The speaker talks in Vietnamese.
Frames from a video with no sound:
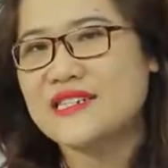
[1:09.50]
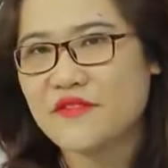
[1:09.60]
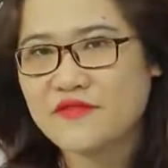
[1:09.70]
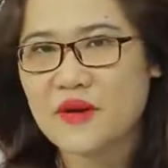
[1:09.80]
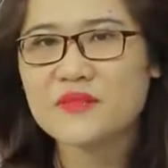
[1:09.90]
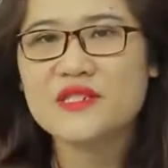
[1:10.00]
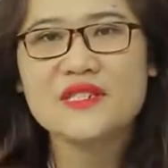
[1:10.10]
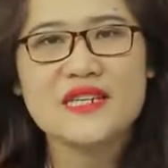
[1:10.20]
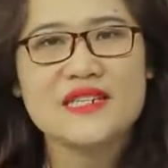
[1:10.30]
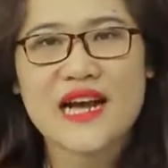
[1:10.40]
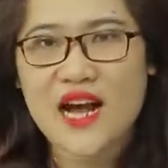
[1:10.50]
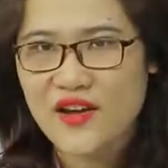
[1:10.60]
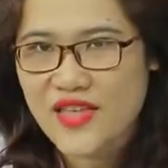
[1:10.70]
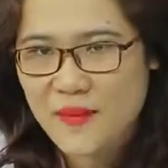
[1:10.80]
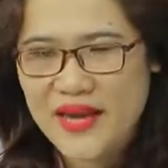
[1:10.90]
sản phẩm trước khi ra
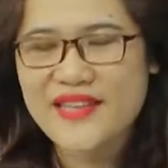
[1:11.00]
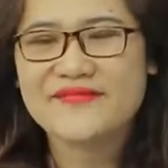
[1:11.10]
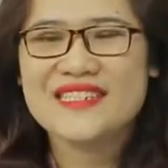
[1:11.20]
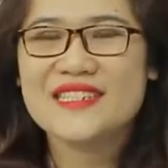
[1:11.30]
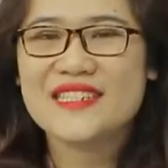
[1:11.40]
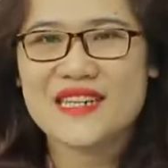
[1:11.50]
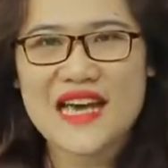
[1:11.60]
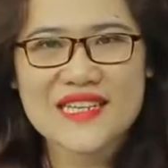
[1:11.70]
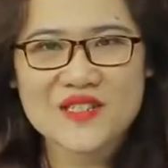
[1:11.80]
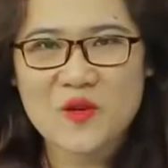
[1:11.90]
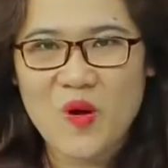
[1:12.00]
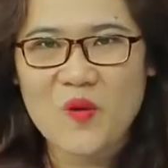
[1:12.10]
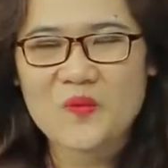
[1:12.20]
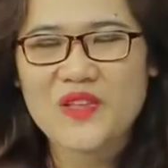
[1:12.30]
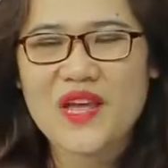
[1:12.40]
khỏi nhà máy chữ S số
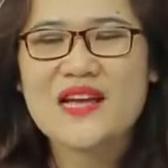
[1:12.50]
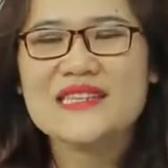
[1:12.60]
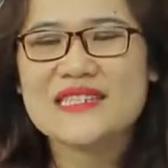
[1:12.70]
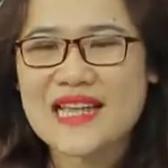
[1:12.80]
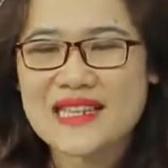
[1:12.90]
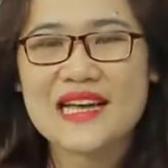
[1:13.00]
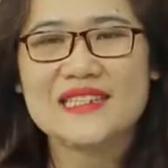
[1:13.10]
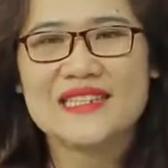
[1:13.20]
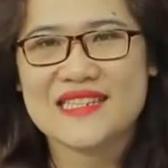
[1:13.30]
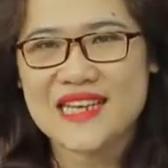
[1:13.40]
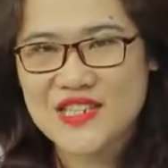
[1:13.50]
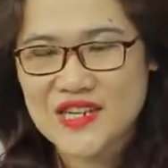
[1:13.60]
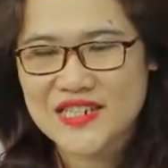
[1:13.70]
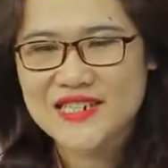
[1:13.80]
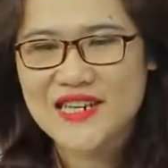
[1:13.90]
4
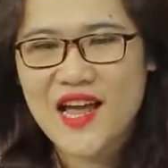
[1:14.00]
Standardization